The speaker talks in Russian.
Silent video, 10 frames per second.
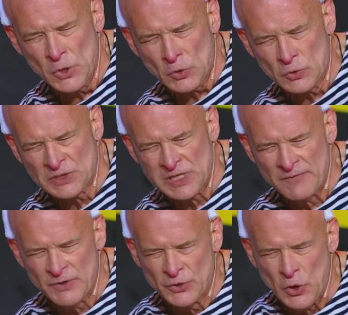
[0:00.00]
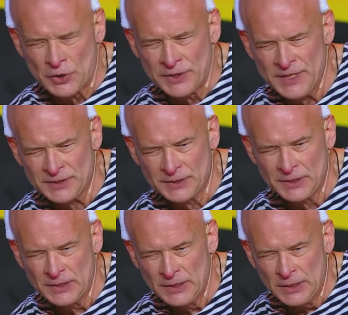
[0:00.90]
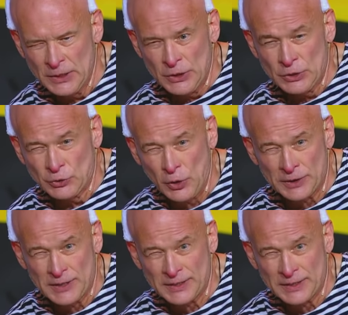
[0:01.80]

У сливы ног нет, только